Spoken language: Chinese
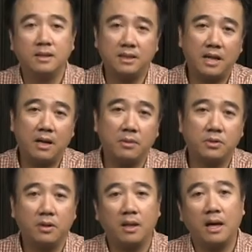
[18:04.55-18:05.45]
接下来我
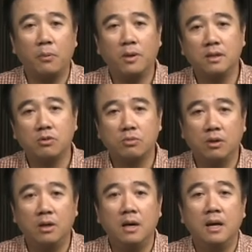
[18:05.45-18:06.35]
就要来问
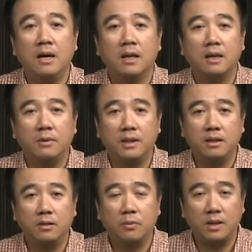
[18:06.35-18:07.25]
说，各位
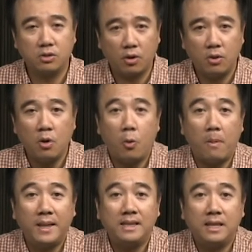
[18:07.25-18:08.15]
观众，我
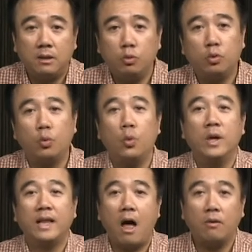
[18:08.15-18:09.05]
们基督徒
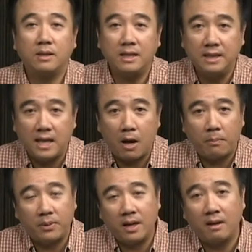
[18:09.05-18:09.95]
到底要
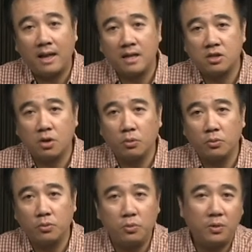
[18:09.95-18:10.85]
不要来守
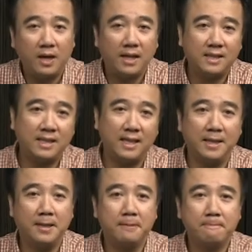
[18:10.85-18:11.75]
逾越节
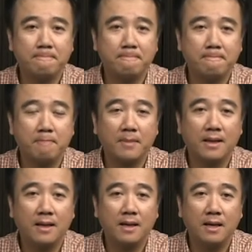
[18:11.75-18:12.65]
呢？
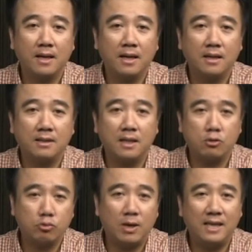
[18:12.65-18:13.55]
在
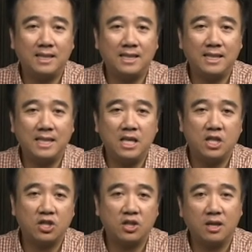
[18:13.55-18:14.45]
出埃及记
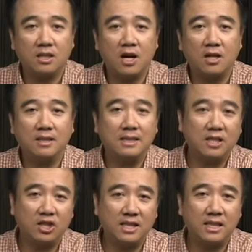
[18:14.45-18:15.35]
十二章四
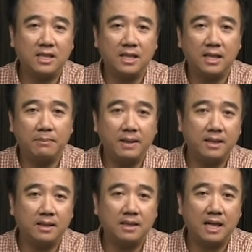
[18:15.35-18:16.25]
十七节里
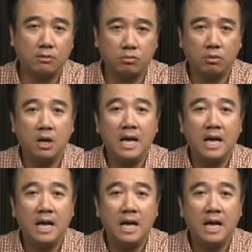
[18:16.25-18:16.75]
面讲说，